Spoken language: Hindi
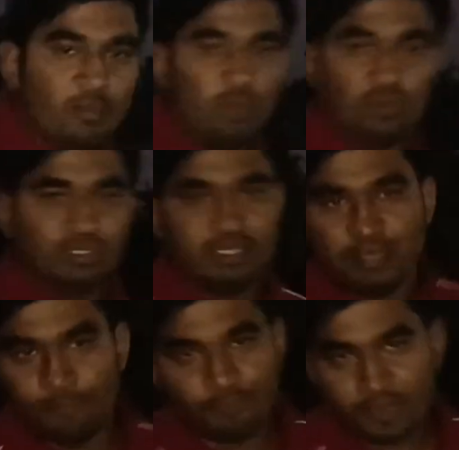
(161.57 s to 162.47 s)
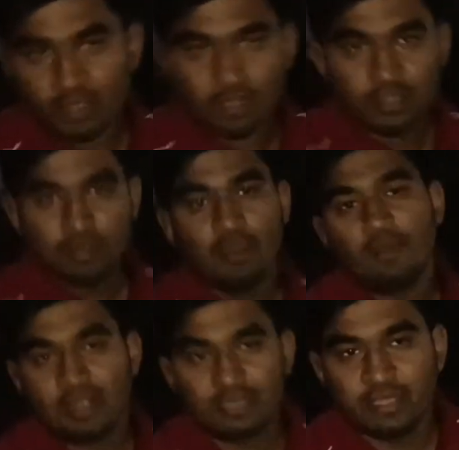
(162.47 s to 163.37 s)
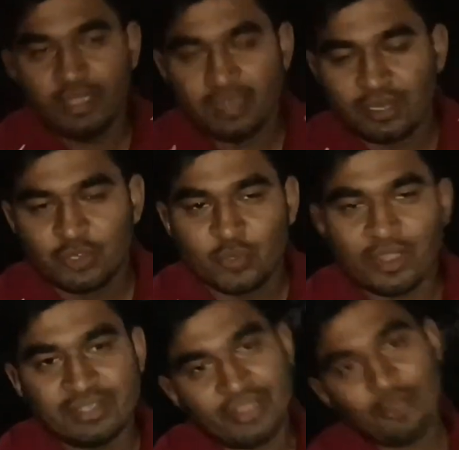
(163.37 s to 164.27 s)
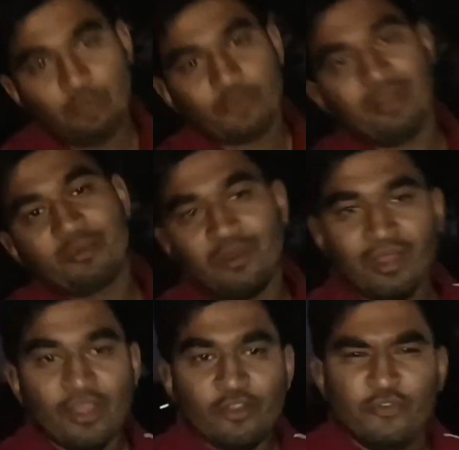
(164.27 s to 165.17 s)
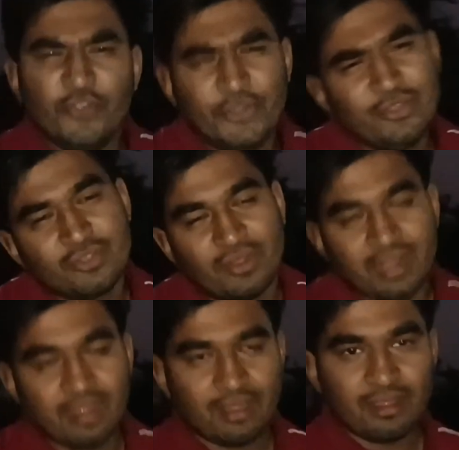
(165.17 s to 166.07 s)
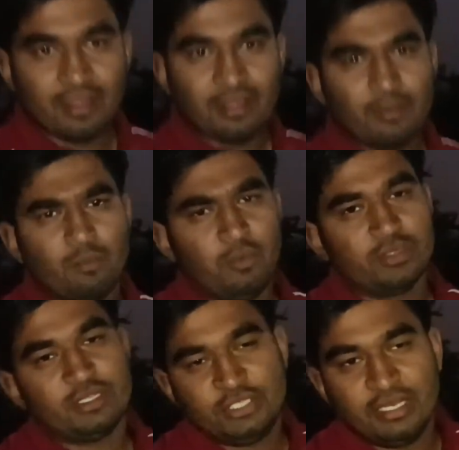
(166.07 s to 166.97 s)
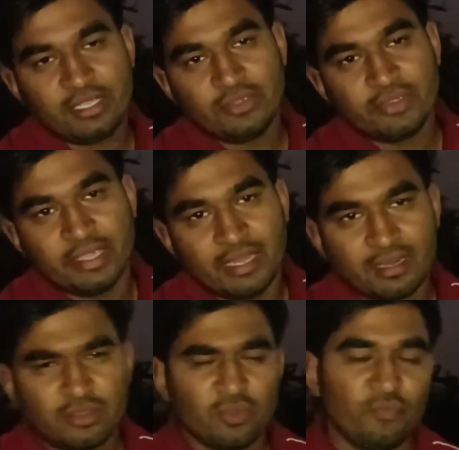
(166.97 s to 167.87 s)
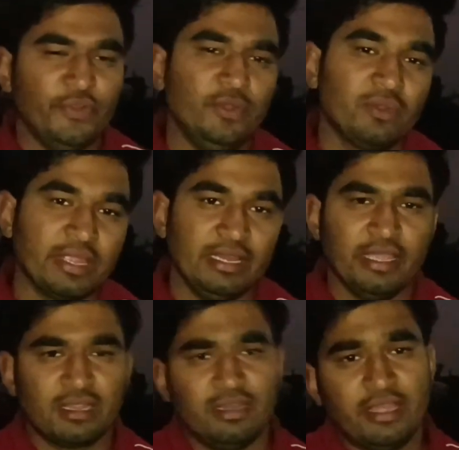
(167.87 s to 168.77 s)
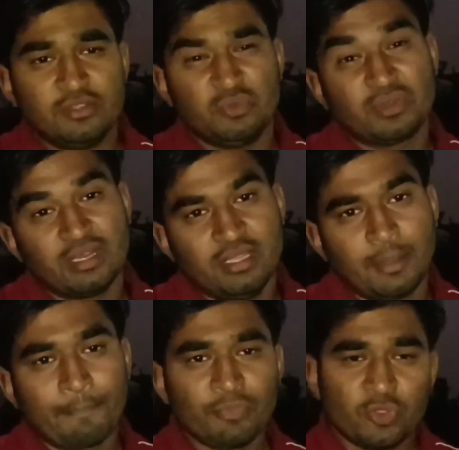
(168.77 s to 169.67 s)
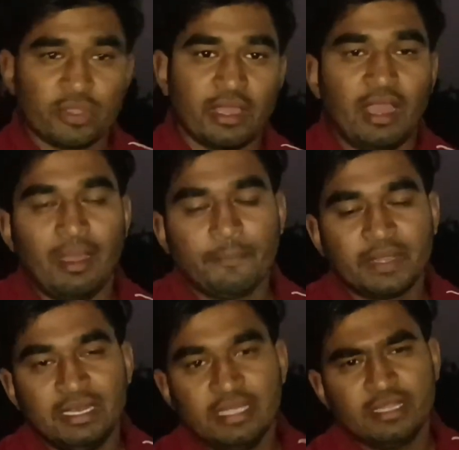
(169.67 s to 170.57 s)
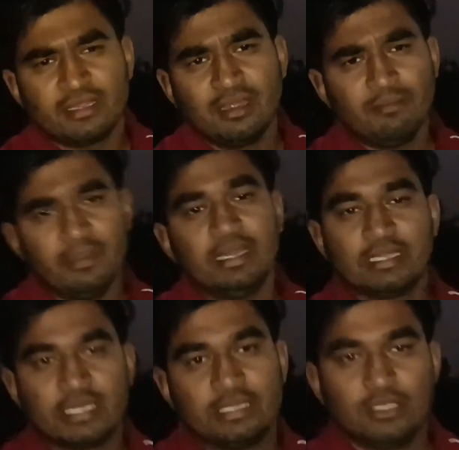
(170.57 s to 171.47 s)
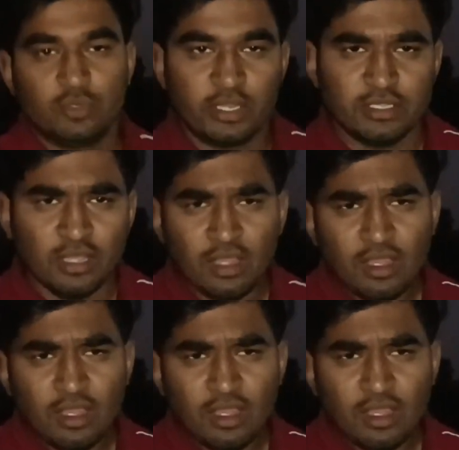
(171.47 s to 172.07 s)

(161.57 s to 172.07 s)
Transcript: में बहुत ज़्यादा धमाका था यार तो गाइज आई होप को आपको वीडियो तो है ना बहुत अच्छी लगी होगी यार तो वीडियो के लिए एक लाइक ज़रूर कर दे तो आपके लिए इतना मेहनत करते हैं तो गाइज